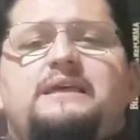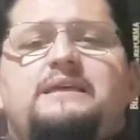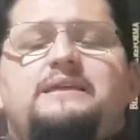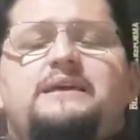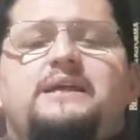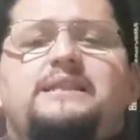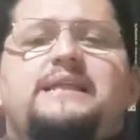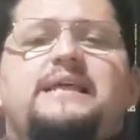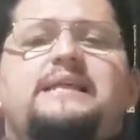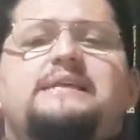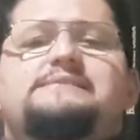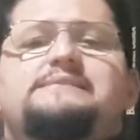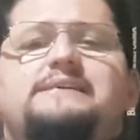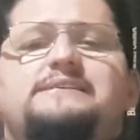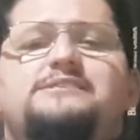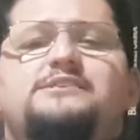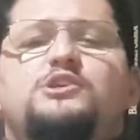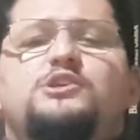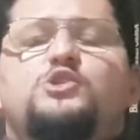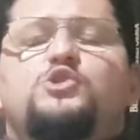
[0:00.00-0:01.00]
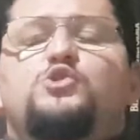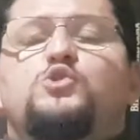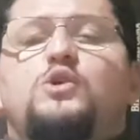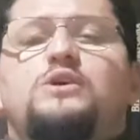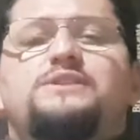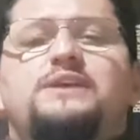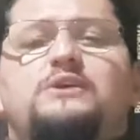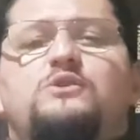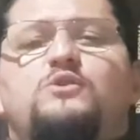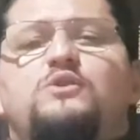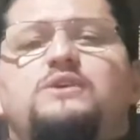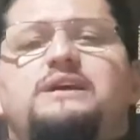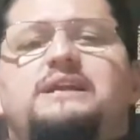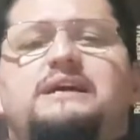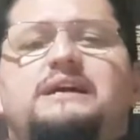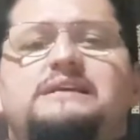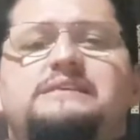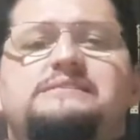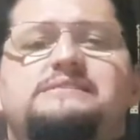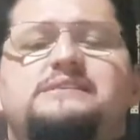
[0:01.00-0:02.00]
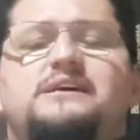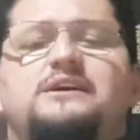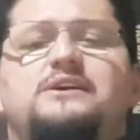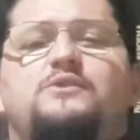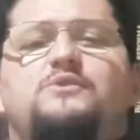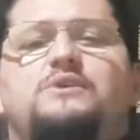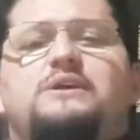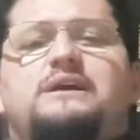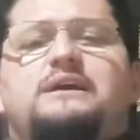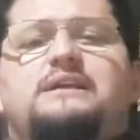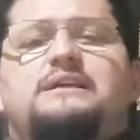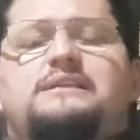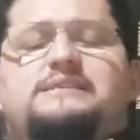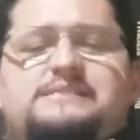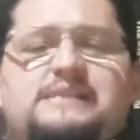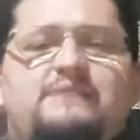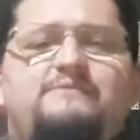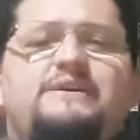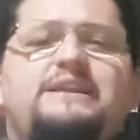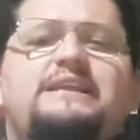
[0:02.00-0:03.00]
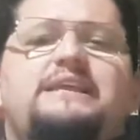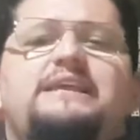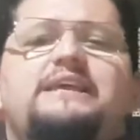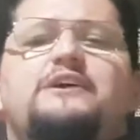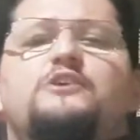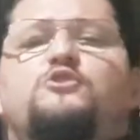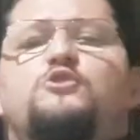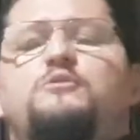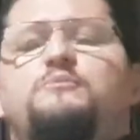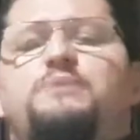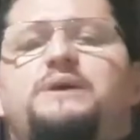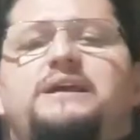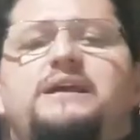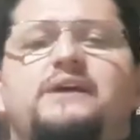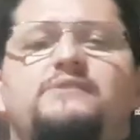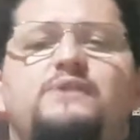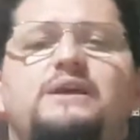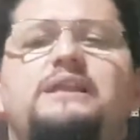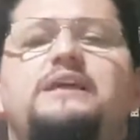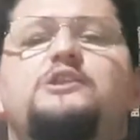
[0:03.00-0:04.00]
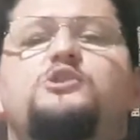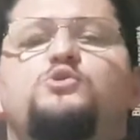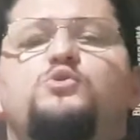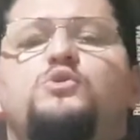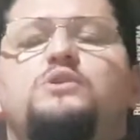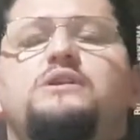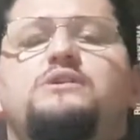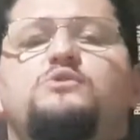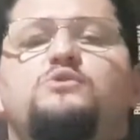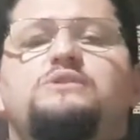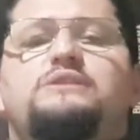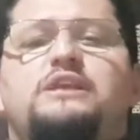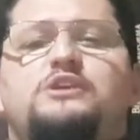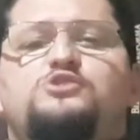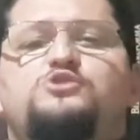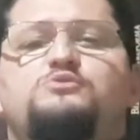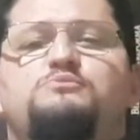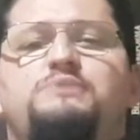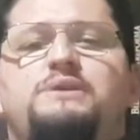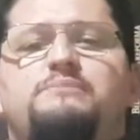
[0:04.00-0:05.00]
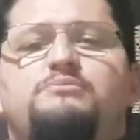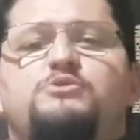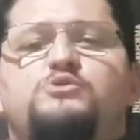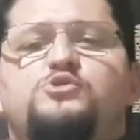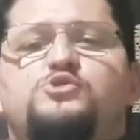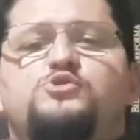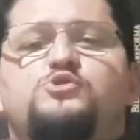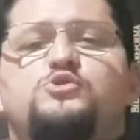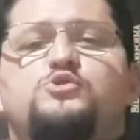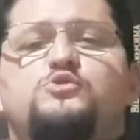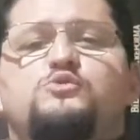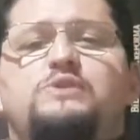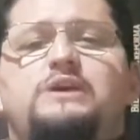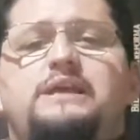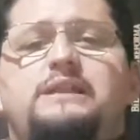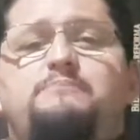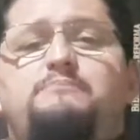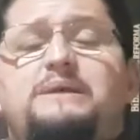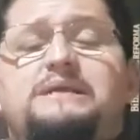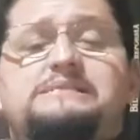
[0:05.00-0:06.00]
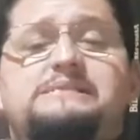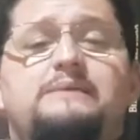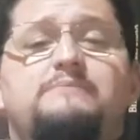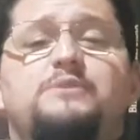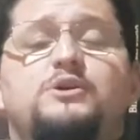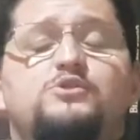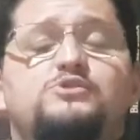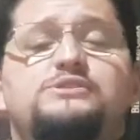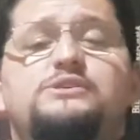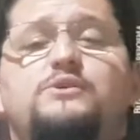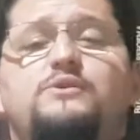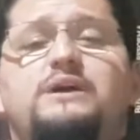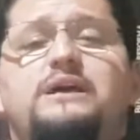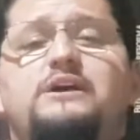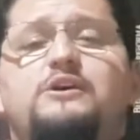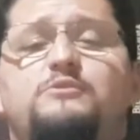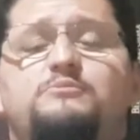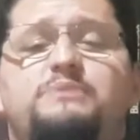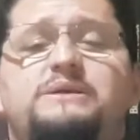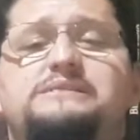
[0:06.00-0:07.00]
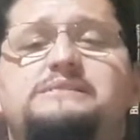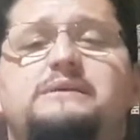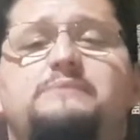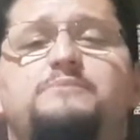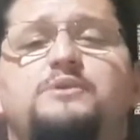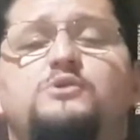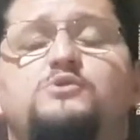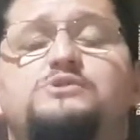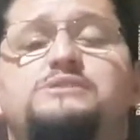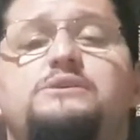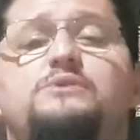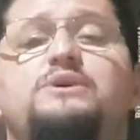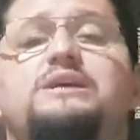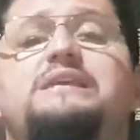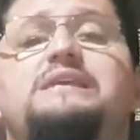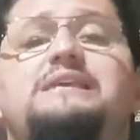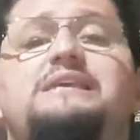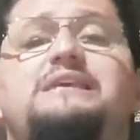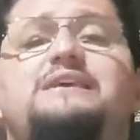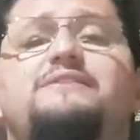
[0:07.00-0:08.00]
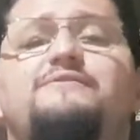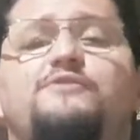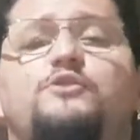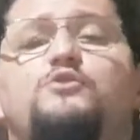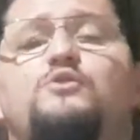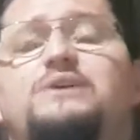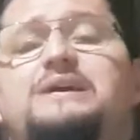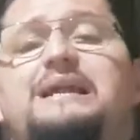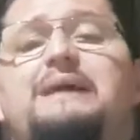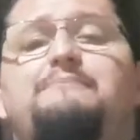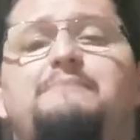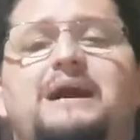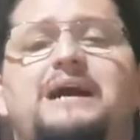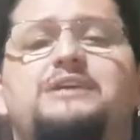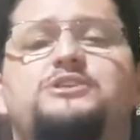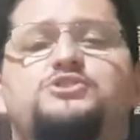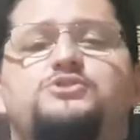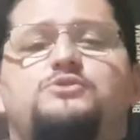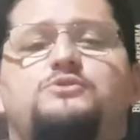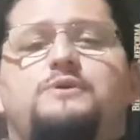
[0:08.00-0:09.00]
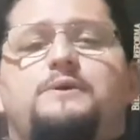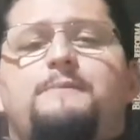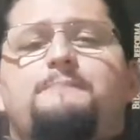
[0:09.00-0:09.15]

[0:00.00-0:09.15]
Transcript: E é interessante que toda a congregação que estava ali acompanhando a leitura do texto bíblico junto com ele percebeu o seu erro, percebeu o seu equívoco gramático.